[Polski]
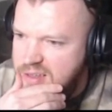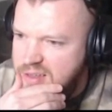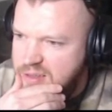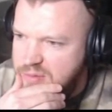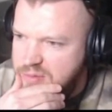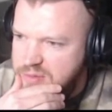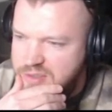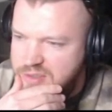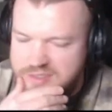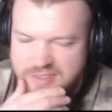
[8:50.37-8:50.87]

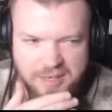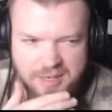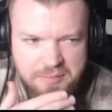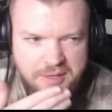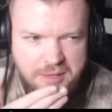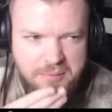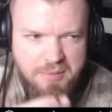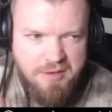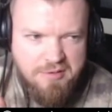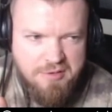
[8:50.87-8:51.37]
Przecież sam
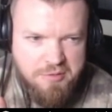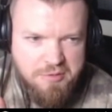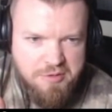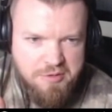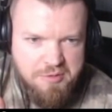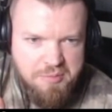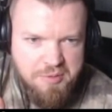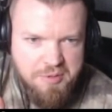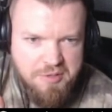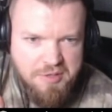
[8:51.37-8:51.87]
namawiał do
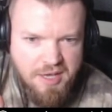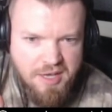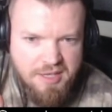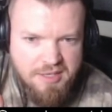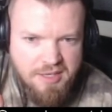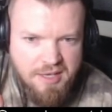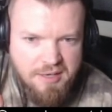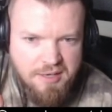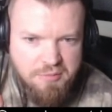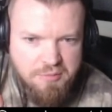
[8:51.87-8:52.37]

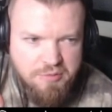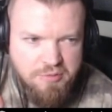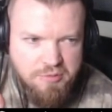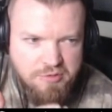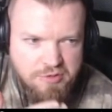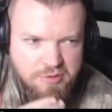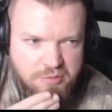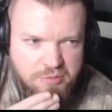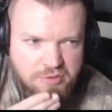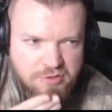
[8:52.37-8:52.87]
spotkania, mówił,
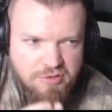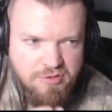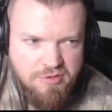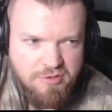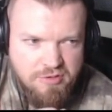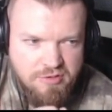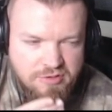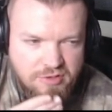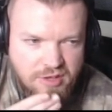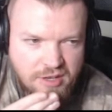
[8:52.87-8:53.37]
że musisz,
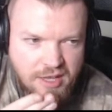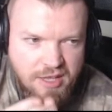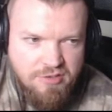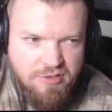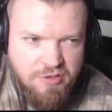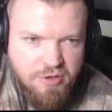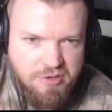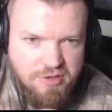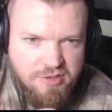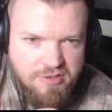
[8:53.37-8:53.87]
że leć
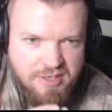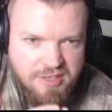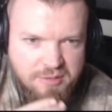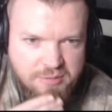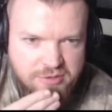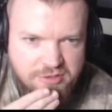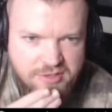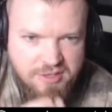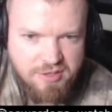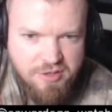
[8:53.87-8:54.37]
do niej, zanim
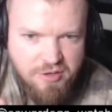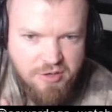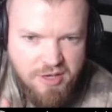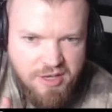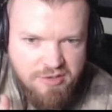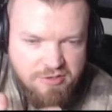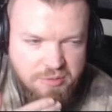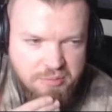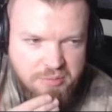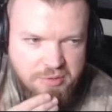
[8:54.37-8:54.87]
się
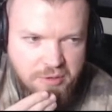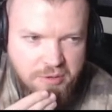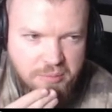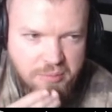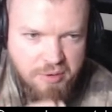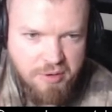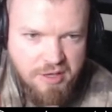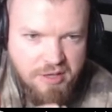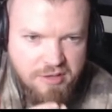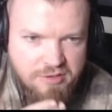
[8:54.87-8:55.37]
zakochasz, dopiero
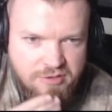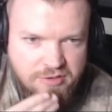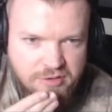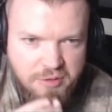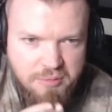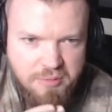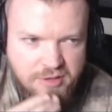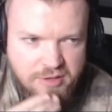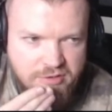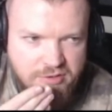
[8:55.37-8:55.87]
poleć,
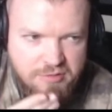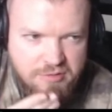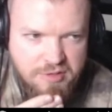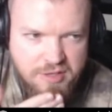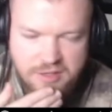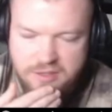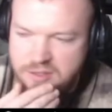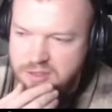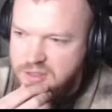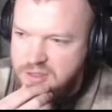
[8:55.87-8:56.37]
zobacz i
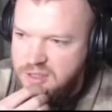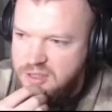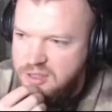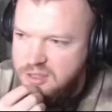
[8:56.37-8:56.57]
wtedy